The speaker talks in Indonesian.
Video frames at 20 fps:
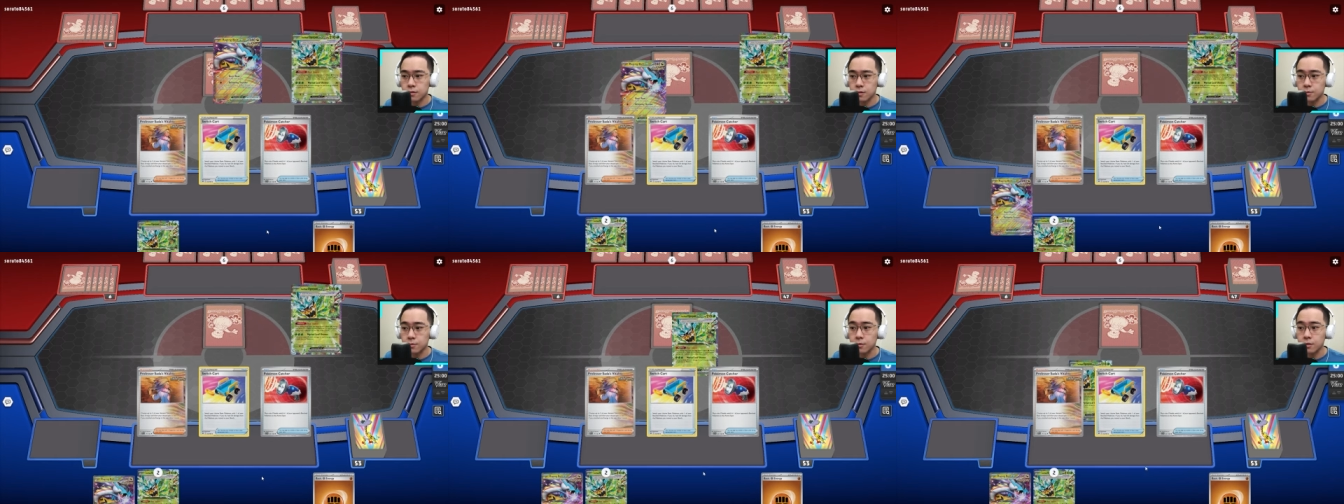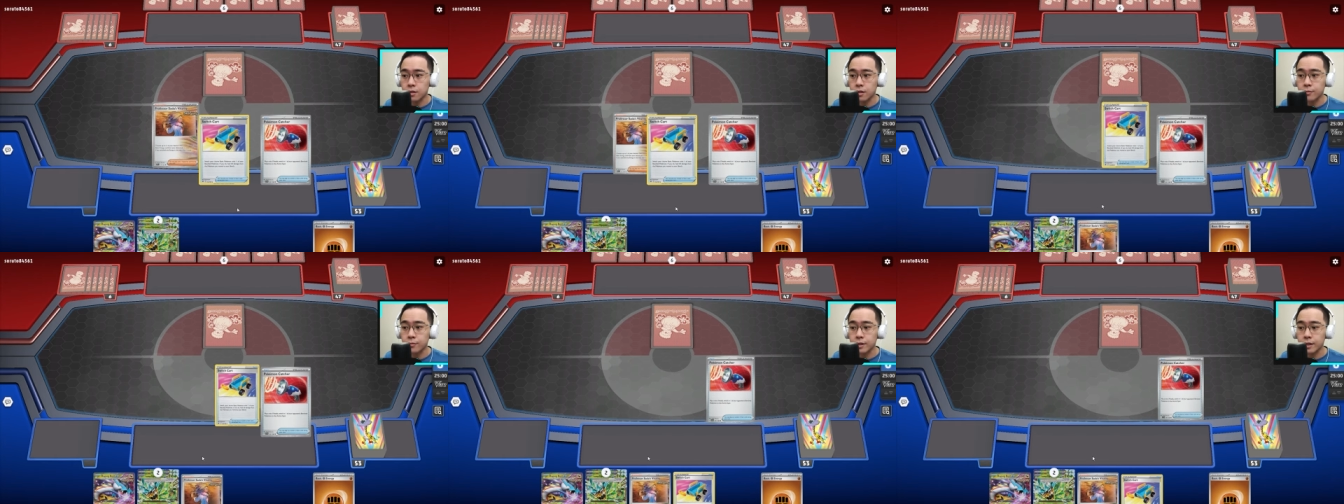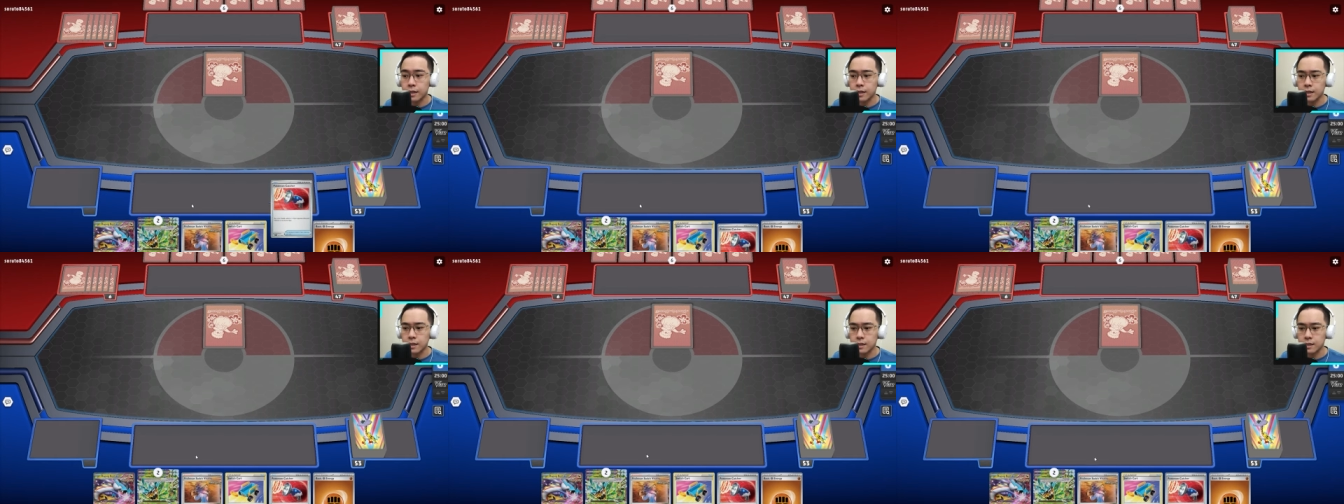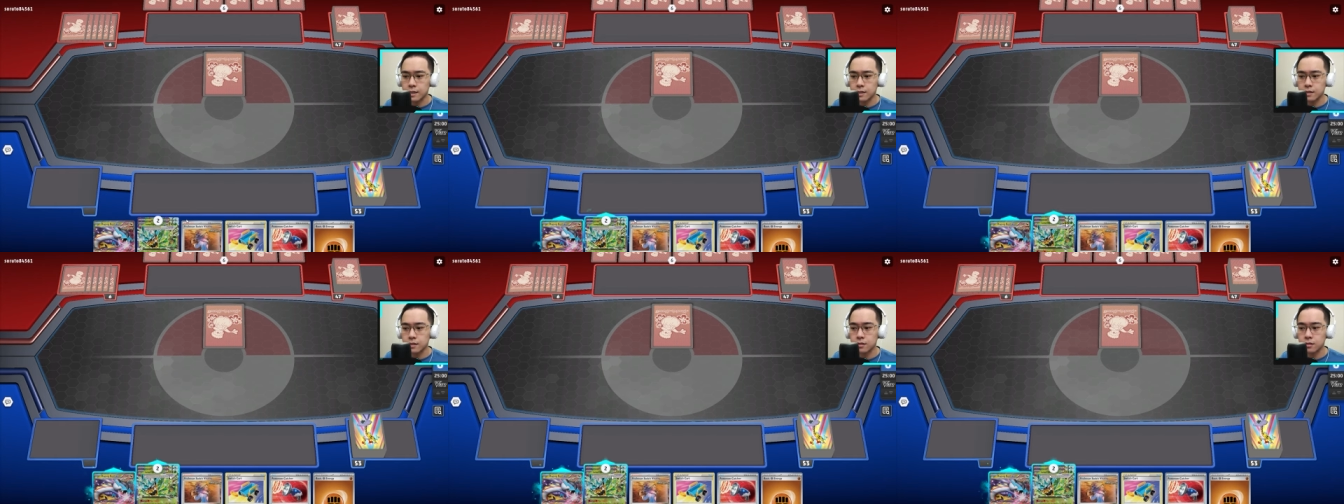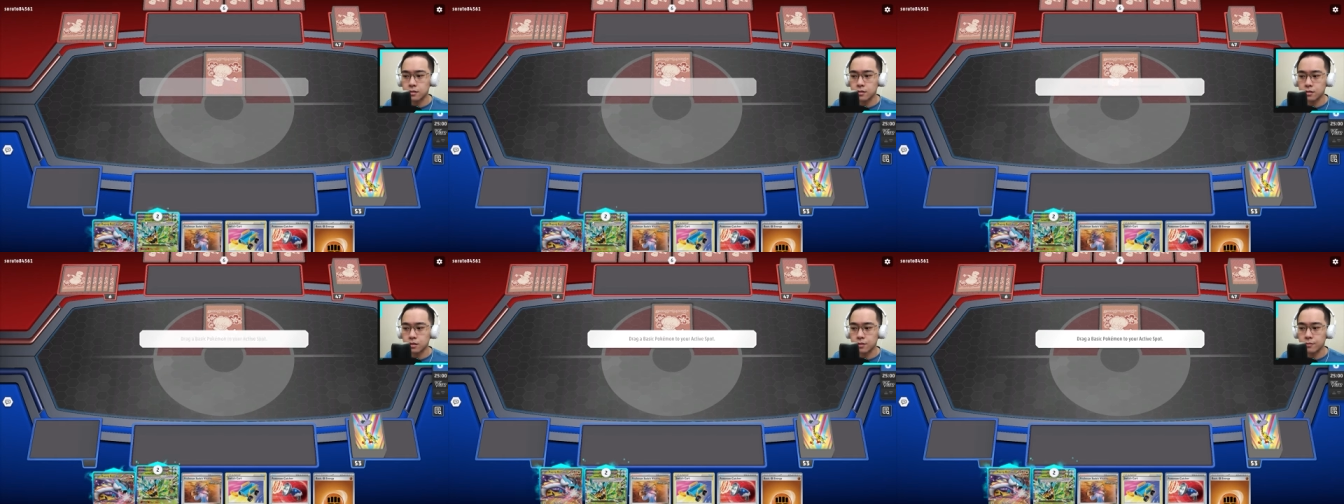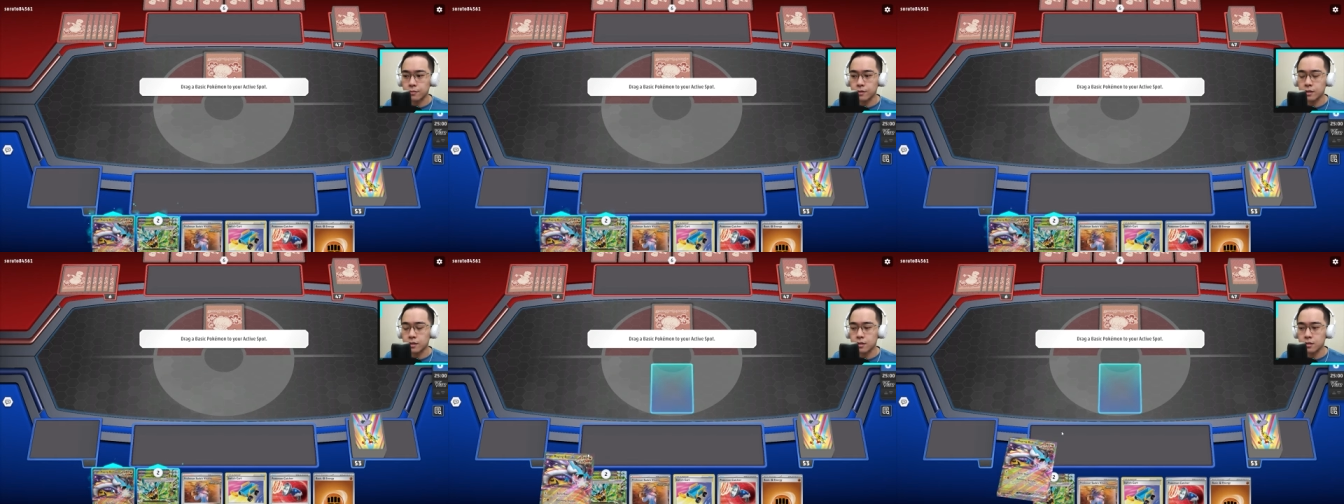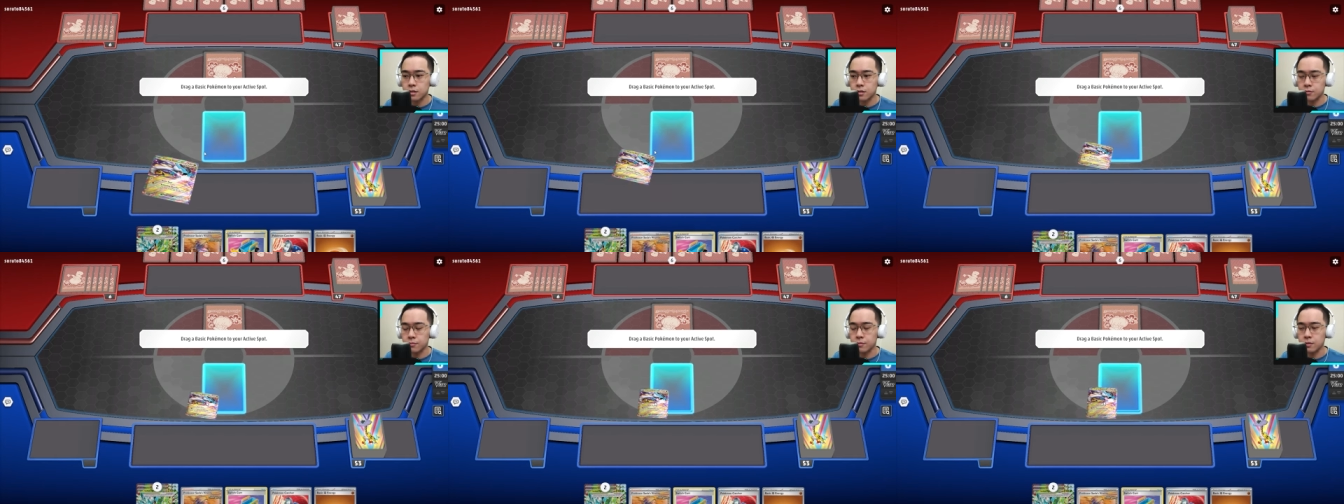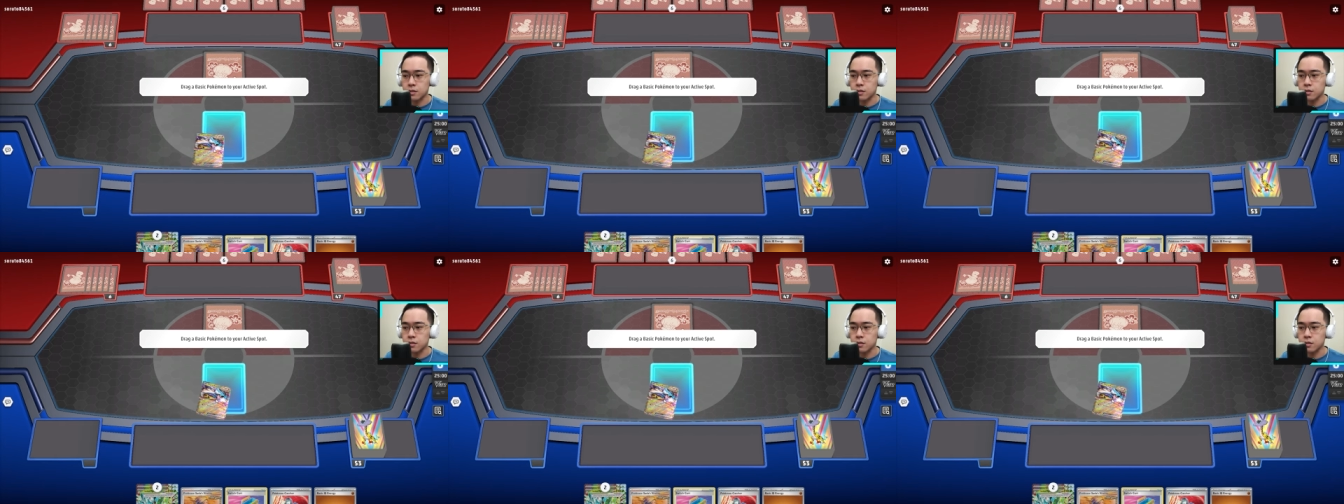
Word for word: walaupun kamu kalah kamu akan selalu